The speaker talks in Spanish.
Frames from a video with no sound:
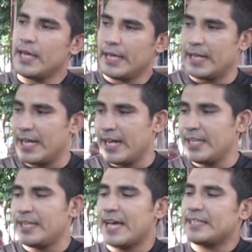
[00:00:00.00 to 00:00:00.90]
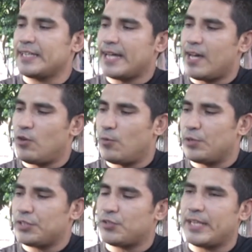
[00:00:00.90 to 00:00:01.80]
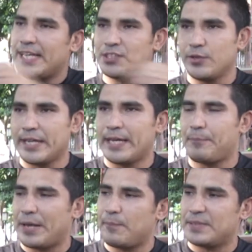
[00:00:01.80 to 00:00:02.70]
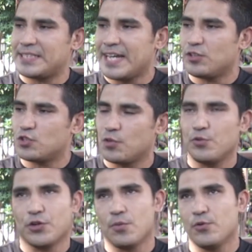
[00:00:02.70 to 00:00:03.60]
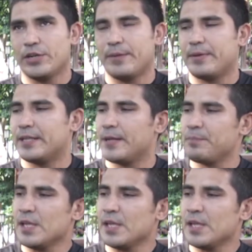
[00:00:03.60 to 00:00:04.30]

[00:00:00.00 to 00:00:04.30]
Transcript: En el área didáctica lo bonito de esto es que para empezar no son muy comunes, ¿verdad?